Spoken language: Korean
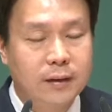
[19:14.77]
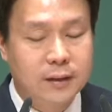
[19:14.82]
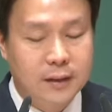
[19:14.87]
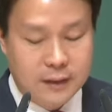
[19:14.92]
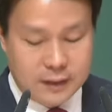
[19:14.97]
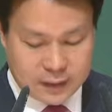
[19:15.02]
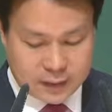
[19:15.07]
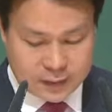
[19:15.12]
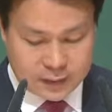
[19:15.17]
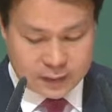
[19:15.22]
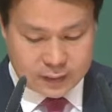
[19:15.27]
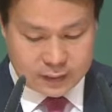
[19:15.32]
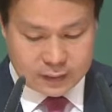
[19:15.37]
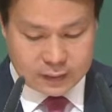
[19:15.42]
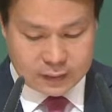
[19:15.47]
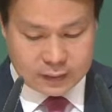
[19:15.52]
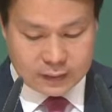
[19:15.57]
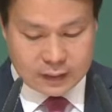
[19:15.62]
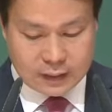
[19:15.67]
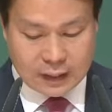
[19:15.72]
예,
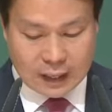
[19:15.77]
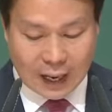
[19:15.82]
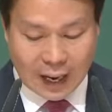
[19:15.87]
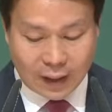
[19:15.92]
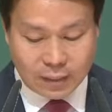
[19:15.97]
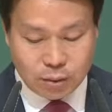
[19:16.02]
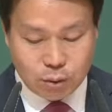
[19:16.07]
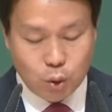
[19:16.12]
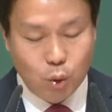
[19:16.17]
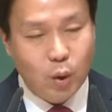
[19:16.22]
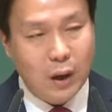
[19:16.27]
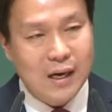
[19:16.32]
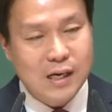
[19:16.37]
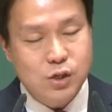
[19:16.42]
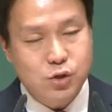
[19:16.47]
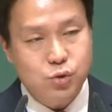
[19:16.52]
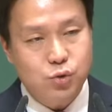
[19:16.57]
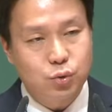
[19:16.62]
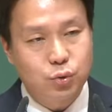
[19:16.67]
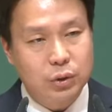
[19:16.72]
안도할
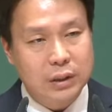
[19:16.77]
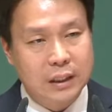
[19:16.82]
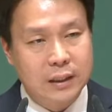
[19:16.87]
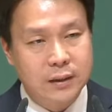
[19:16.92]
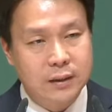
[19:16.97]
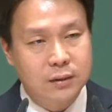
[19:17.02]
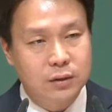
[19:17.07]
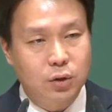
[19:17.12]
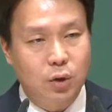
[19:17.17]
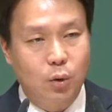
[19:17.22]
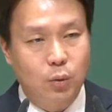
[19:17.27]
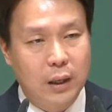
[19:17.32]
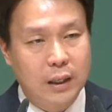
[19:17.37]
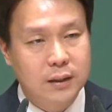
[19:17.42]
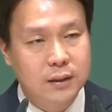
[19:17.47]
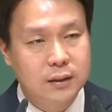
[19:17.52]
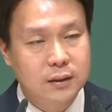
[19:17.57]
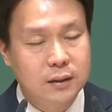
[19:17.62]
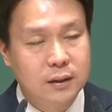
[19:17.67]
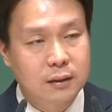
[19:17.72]
수 있는
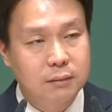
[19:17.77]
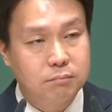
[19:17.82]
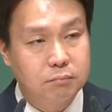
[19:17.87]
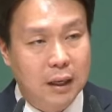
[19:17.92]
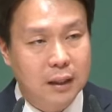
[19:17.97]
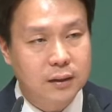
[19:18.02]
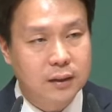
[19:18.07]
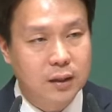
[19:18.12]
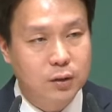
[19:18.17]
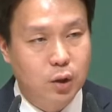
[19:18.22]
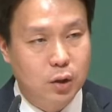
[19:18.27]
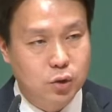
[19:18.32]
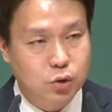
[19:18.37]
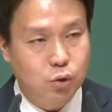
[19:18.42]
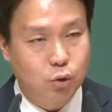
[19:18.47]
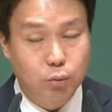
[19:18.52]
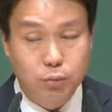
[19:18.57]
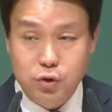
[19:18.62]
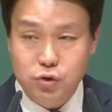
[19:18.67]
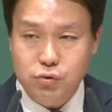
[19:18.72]
결과를 맞게 될
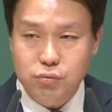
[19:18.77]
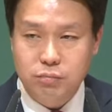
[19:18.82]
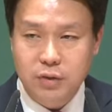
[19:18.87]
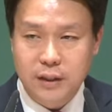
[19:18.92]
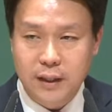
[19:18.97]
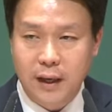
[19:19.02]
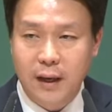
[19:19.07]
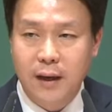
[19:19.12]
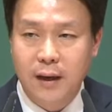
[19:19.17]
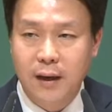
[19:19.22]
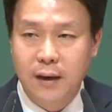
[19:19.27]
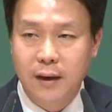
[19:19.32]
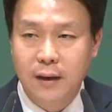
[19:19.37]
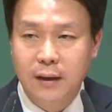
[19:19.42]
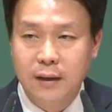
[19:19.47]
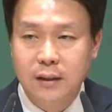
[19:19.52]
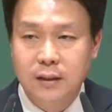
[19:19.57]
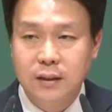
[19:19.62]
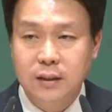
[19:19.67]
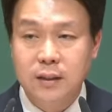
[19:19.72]
줄로 믿습니다.
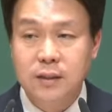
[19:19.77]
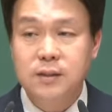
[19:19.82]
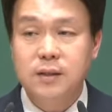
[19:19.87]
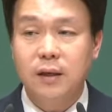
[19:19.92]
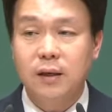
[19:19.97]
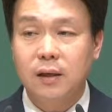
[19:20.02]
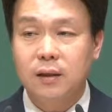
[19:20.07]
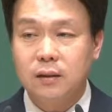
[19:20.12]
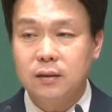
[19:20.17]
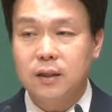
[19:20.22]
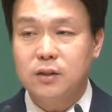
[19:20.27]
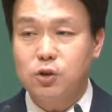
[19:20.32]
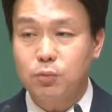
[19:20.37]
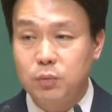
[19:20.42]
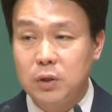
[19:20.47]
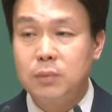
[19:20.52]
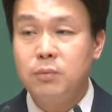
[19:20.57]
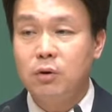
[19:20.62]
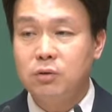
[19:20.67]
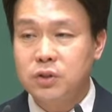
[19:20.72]
인생의 끝에서
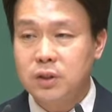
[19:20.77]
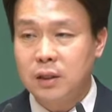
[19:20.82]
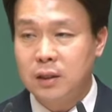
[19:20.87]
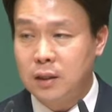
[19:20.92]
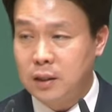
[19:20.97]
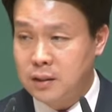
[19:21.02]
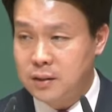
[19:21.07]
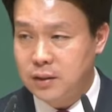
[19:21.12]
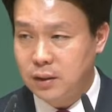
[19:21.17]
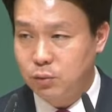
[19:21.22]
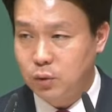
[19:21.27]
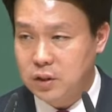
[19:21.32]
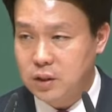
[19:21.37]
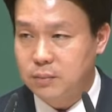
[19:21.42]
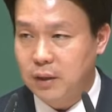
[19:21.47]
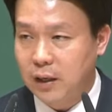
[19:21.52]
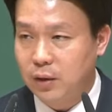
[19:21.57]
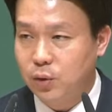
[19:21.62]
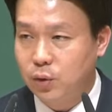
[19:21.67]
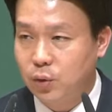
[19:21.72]
비명 지르는 인생 되지
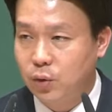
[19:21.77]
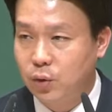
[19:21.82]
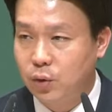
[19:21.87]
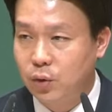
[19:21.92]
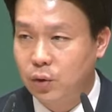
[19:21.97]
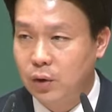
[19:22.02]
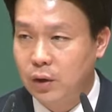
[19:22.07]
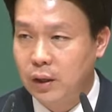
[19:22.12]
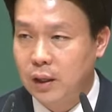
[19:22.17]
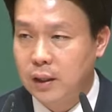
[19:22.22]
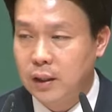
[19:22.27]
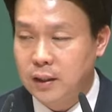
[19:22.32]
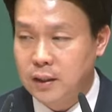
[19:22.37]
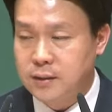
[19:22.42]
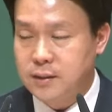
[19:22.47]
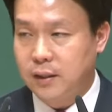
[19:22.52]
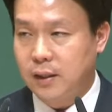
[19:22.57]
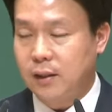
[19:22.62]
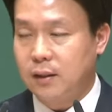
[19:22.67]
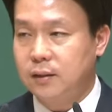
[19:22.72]
말고
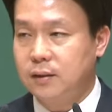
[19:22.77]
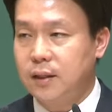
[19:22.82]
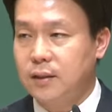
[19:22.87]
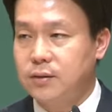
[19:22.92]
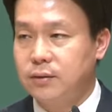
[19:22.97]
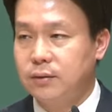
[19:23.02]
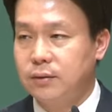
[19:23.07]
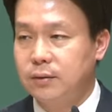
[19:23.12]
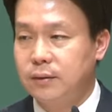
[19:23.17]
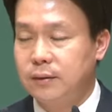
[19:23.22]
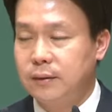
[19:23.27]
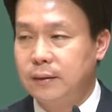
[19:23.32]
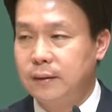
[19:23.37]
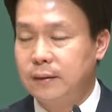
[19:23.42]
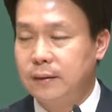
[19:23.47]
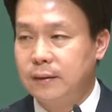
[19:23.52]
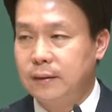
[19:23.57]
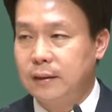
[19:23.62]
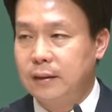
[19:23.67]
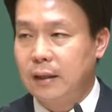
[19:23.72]
인생의 끝에서
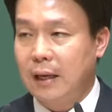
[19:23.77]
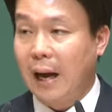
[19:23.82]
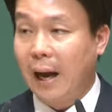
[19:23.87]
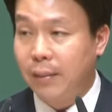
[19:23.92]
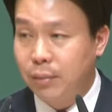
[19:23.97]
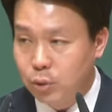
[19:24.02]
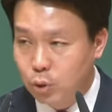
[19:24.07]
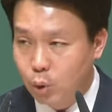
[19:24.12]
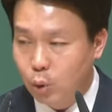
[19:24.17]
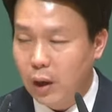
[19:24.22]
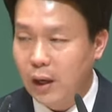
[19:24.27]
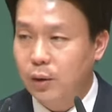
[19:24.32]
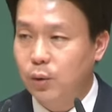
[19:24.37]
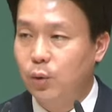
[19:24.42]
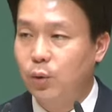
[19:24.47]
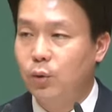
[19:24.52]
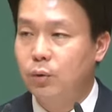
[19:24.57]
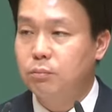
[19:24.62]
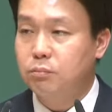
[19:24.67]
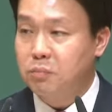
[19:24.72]

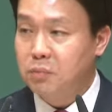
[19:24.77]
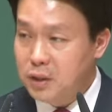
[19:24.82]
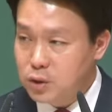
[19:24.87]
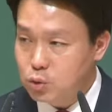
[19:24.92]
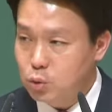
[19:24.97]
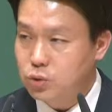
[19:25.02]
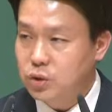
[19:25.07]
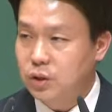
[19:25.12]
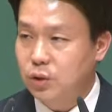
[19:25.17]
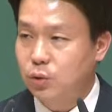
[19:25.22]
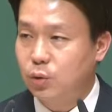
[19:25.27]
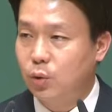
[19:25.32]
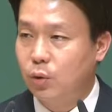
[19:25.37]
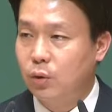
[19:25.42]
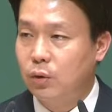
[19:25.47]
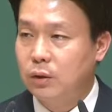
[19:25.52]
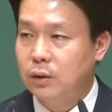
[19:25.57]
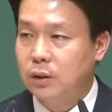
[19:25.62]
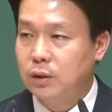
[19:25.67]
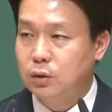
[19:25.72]
안도하고 미소 짓고
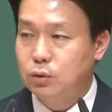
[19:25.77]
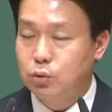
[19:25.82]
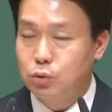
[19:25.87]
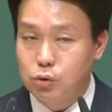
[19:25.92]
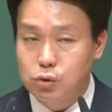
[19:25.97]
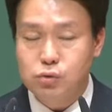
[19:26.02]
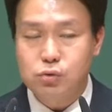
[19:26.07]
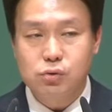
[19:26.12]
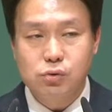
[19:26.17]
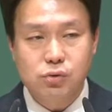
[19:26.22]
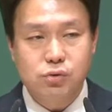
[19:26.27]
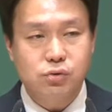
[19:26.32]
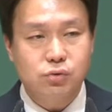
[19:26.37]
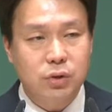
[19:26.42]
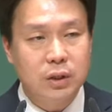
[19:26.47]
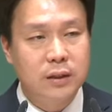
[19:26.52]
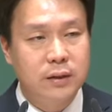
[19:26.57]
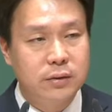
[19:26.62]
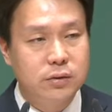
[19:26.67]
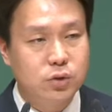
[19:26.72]
웃을 수
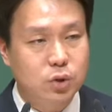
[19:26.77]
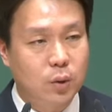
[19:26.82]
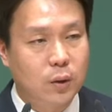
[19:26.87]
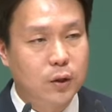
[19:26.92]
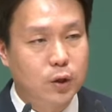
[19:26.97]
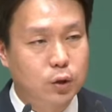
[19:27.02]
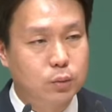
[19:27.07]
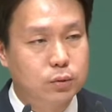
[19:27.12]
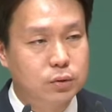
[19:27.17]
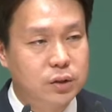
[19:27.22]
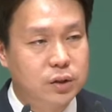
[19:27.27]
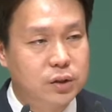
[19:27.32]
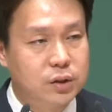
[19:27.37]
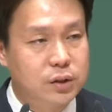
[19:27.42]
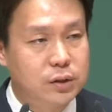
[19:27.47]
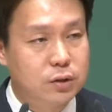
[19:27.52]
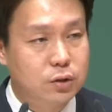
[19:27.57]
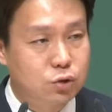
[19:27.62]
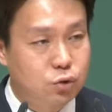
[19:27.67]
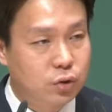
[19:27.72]
있는 저와 여러분
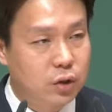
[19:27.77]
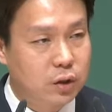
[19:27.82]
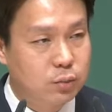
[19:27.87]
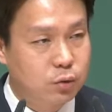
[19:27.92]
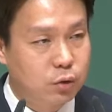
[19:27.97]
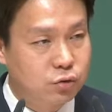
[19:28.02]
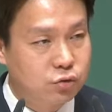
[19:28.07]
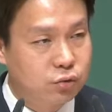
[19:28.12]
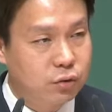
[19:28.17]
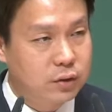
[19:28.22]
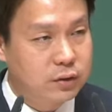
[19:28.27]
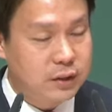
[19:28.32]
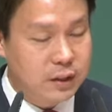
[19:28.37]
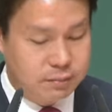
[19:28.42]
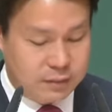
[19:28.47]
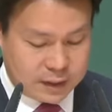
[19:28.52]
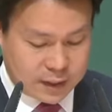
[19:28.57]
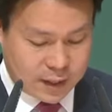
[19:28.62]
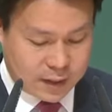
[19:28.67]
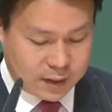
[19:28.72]
되시기를 주의 이름으로
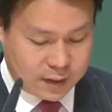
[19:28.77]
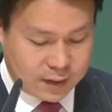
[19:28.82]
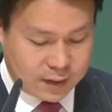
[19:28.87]
축원드립니다.